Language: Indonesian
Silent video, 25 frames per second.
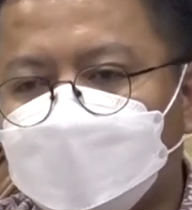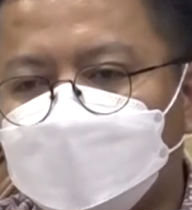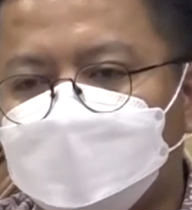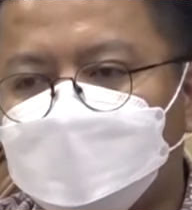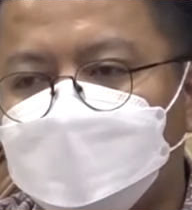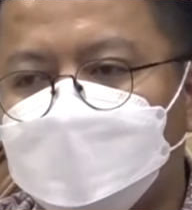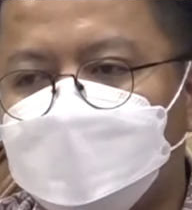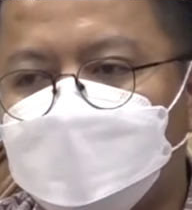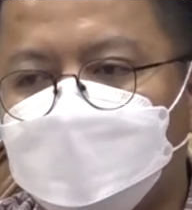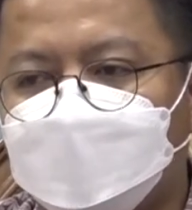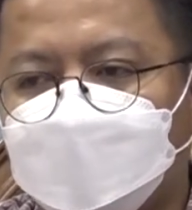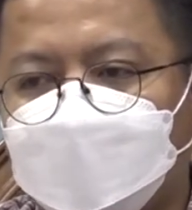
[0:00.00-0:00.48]

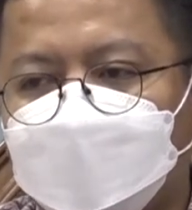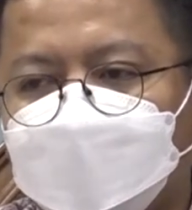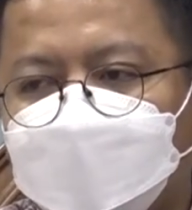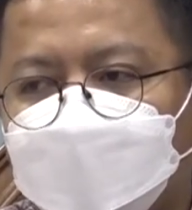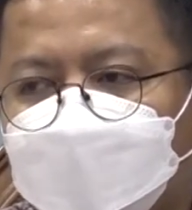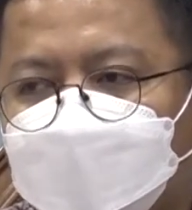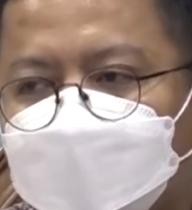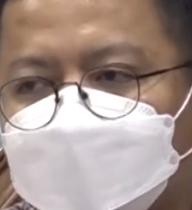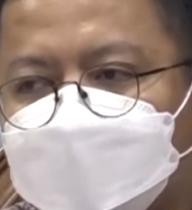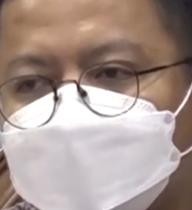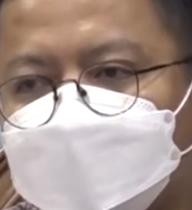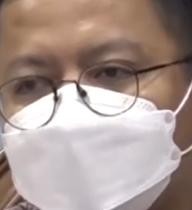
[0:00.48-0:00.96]
pinjol
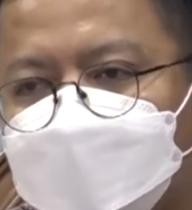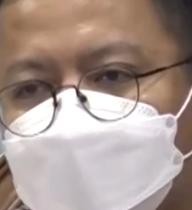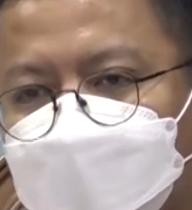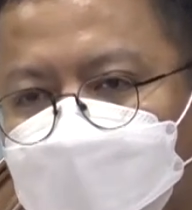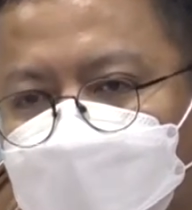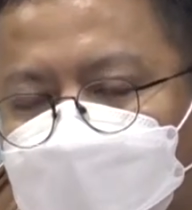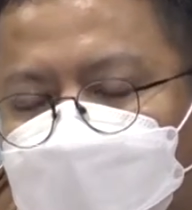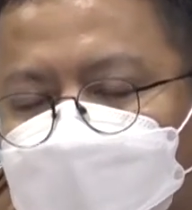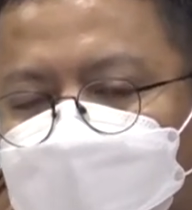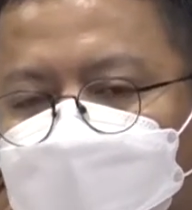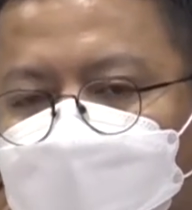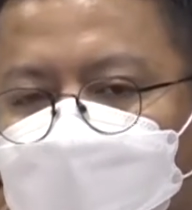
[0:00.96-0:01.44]
yang
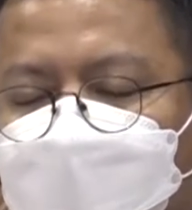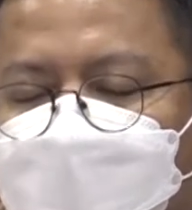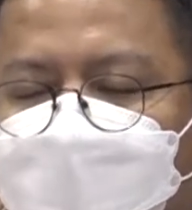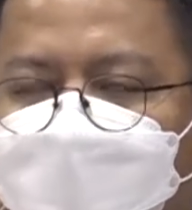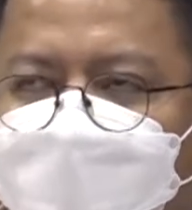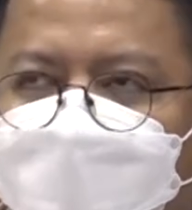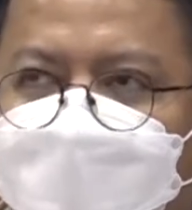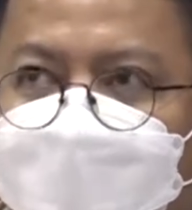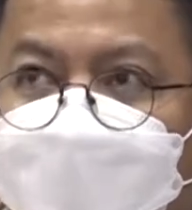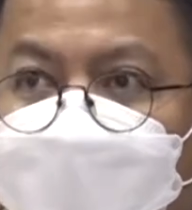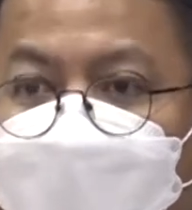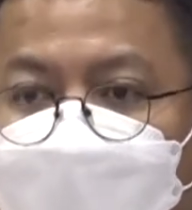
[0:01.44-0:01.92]
legal
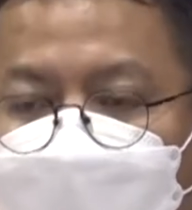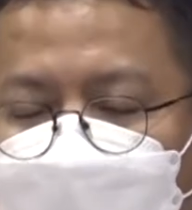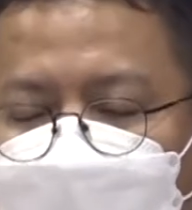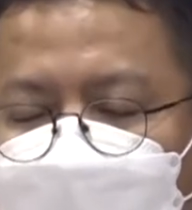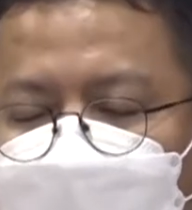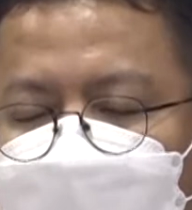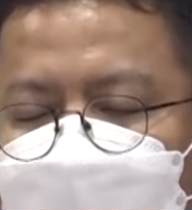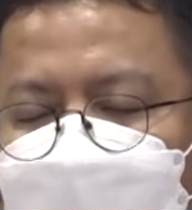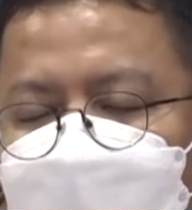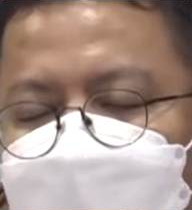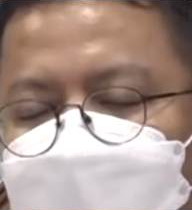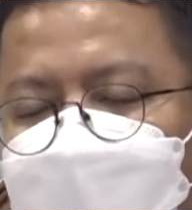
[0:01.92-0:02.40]
ilegal
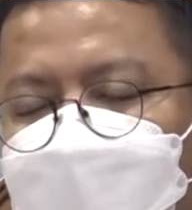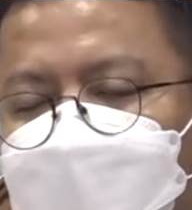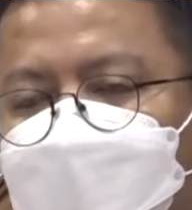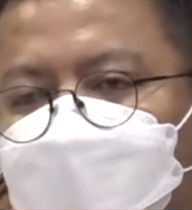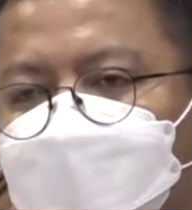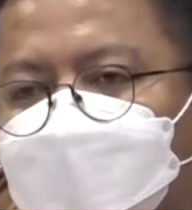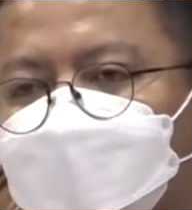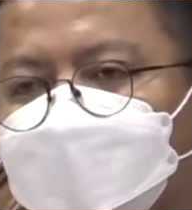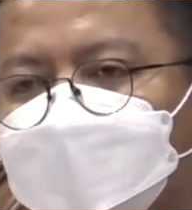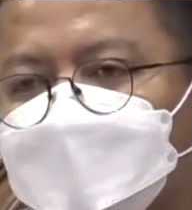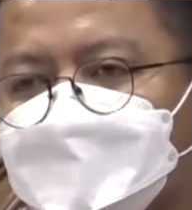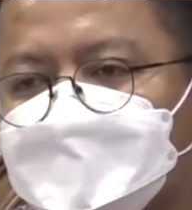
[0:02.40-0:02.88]
ya
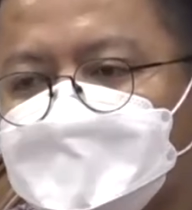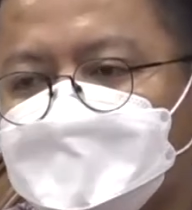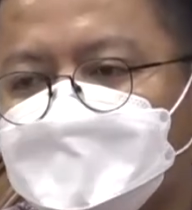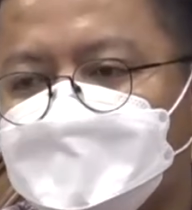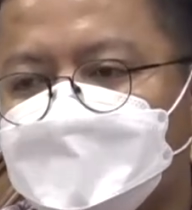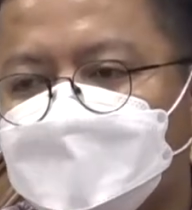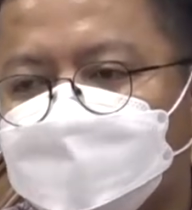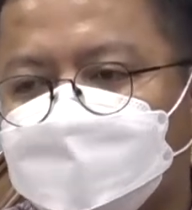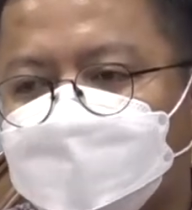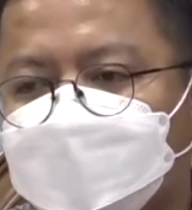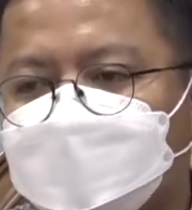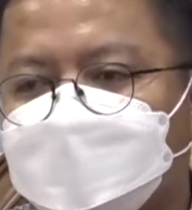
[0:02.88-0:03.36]
ilegal
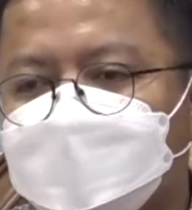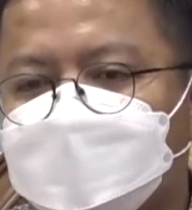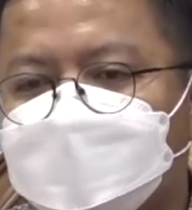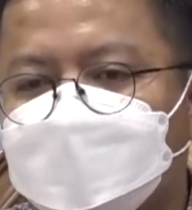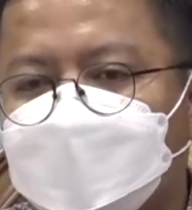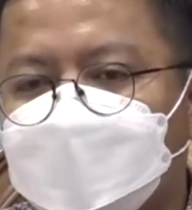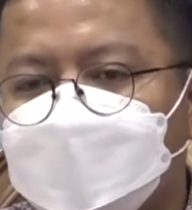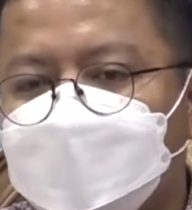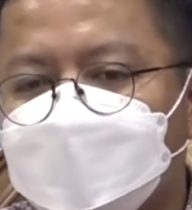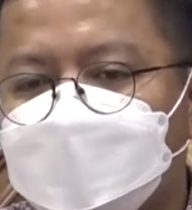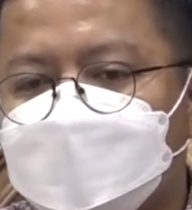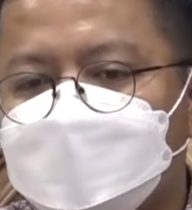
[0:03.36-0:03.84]
untuk
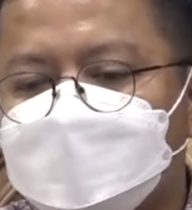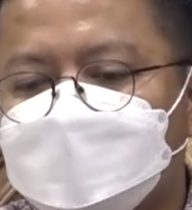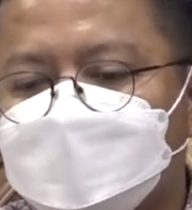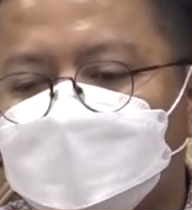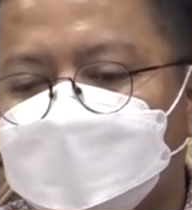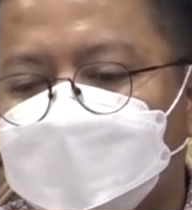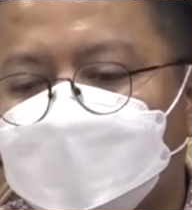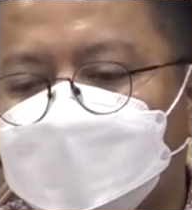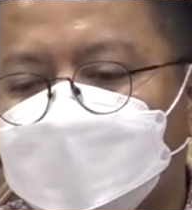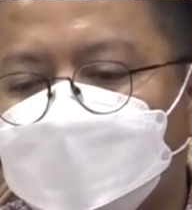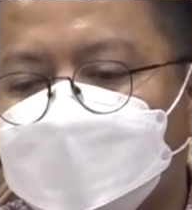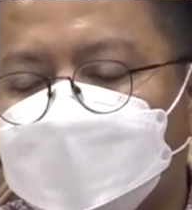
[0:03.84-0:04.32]
bisa
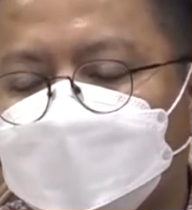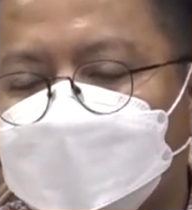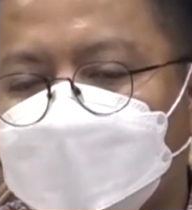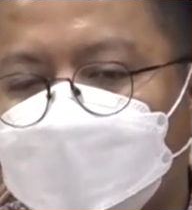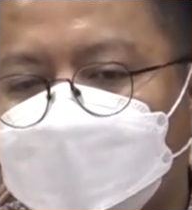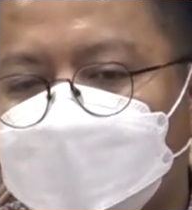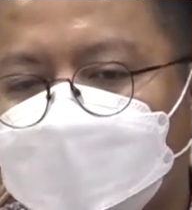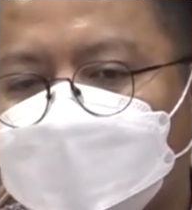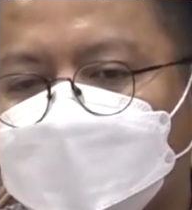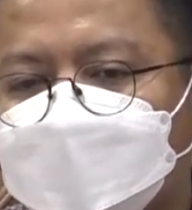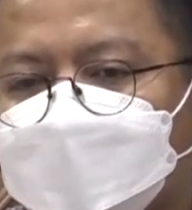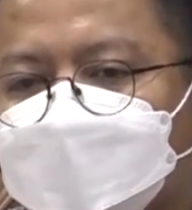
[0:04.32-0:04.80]

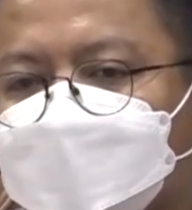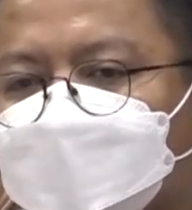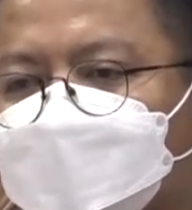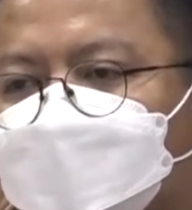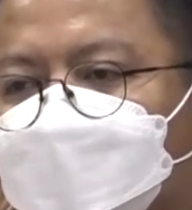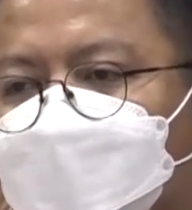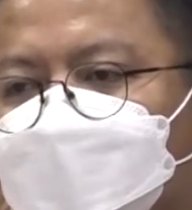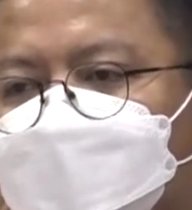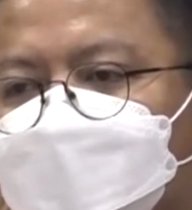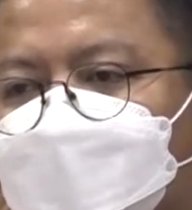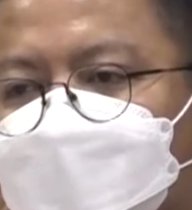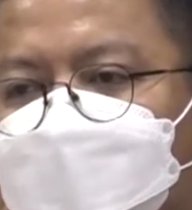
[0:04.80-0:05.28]
menarik
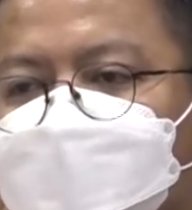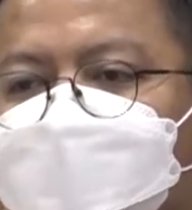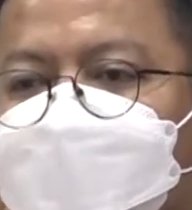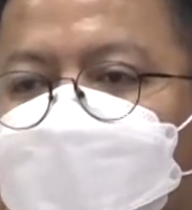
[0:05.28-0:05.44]
keuntungan dari